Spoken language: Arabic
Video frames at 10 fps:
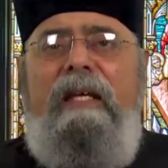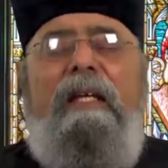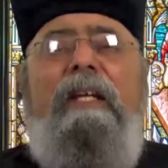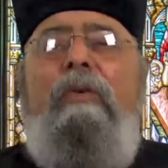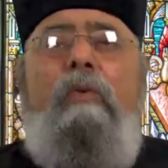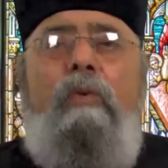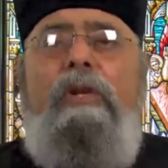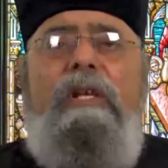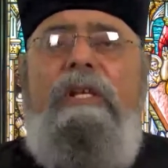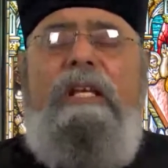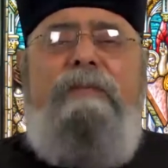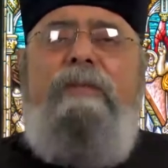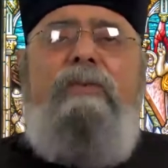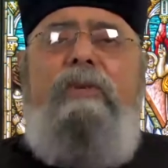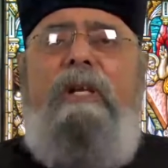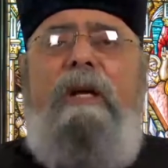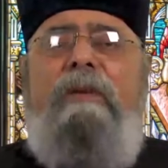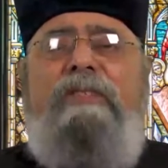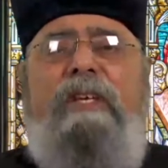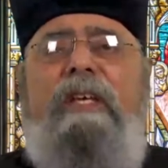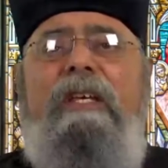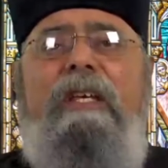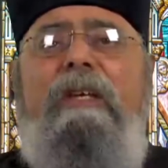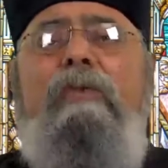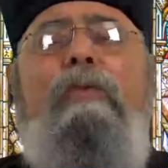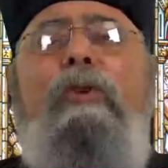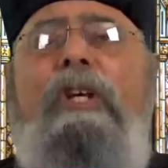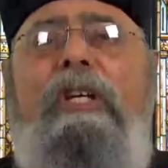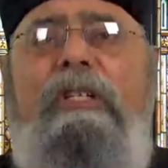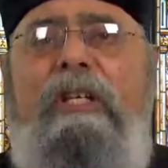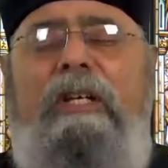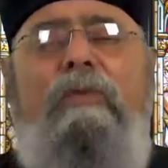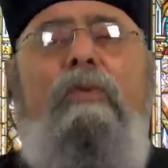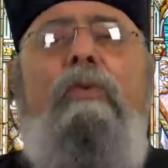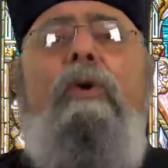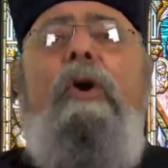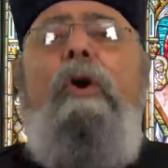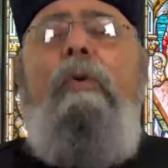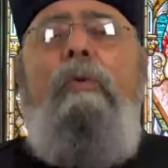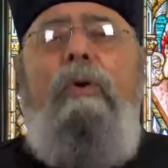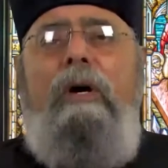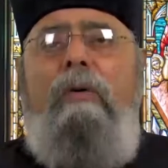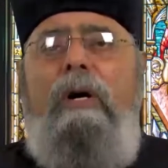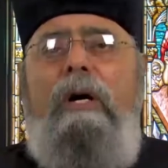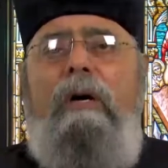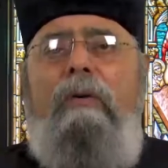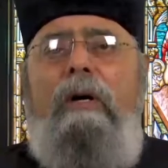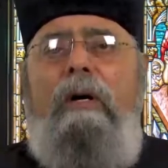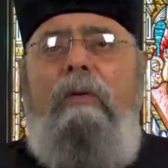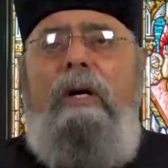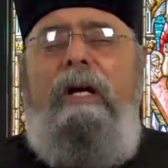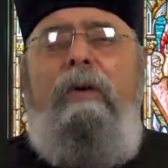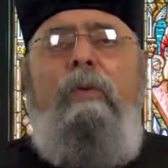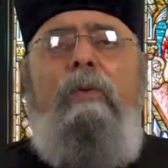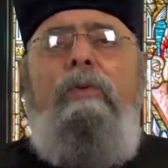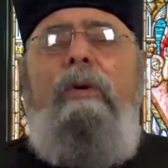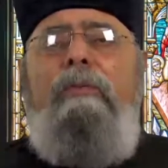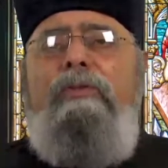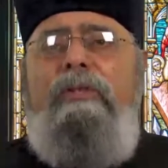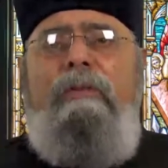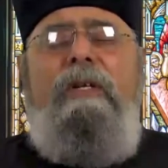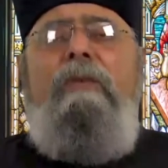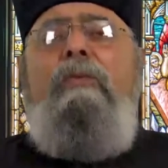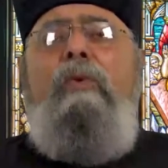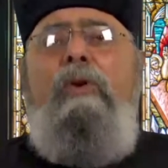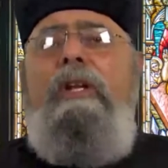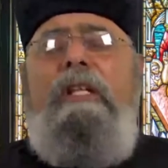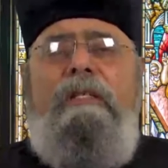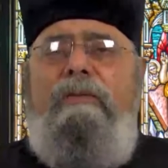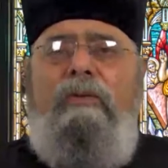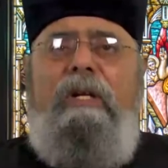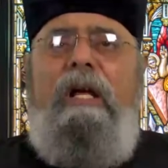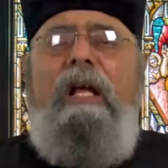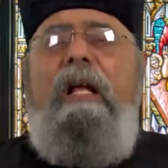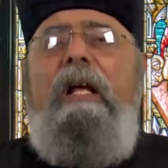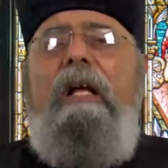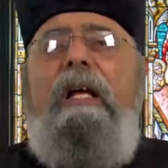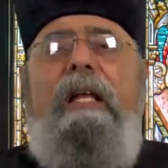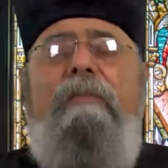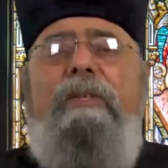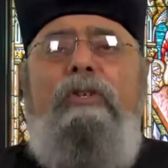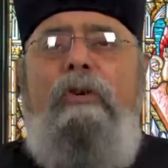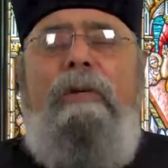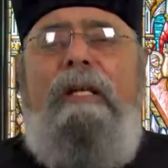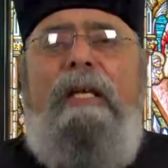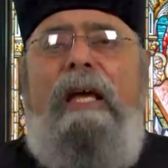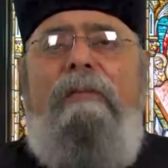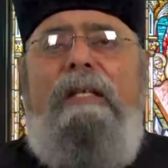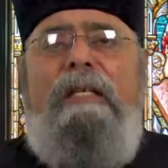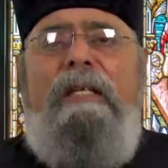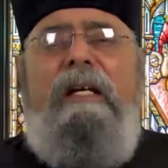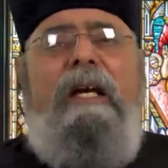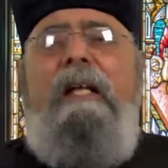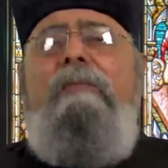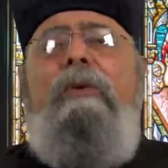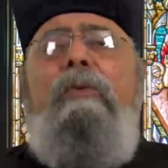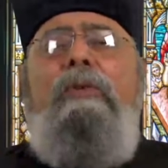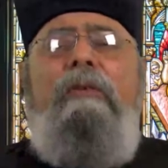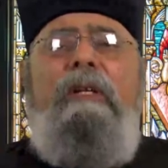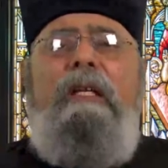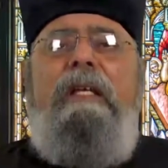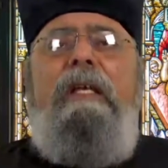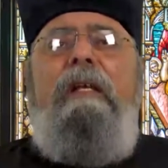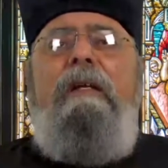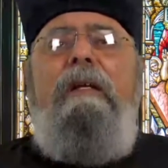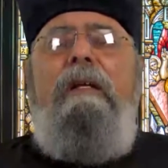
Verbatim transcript: اللي كل الناس بتقولها مسيحيين وملحدين و... و... و... ويهود ومسلمين كل الناس بتقولها كلمة يوم القيامة دي غير موجودة في الإنجيل